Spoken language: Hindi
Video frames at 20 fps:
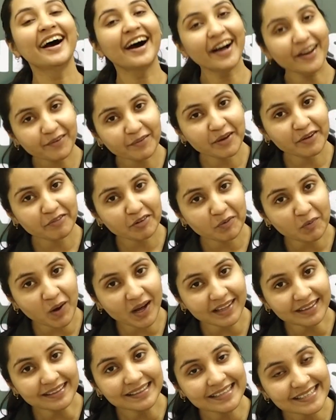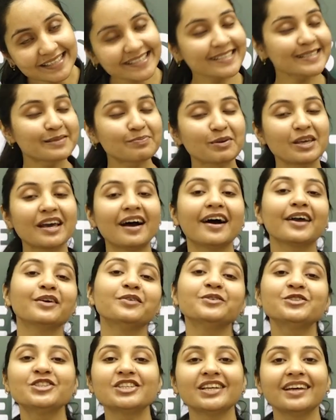हेलो एवरीवन दिस इज मी
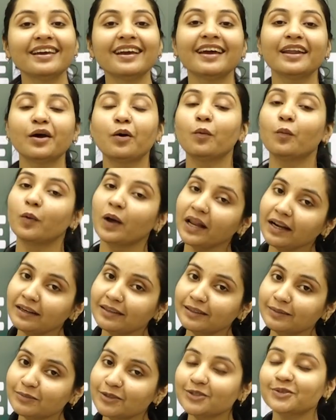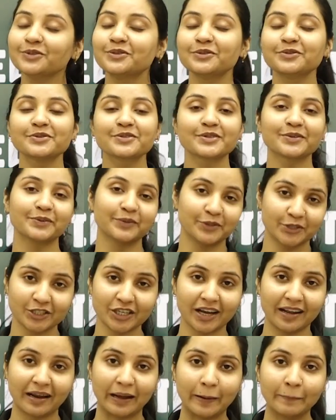आयुषी एंड आई वेलकम यू टू
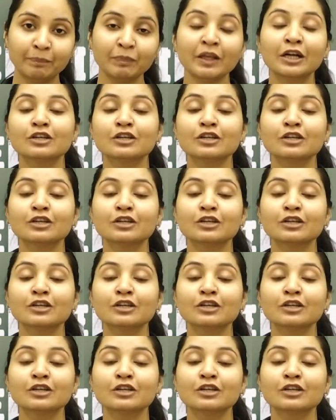स्कोरशाला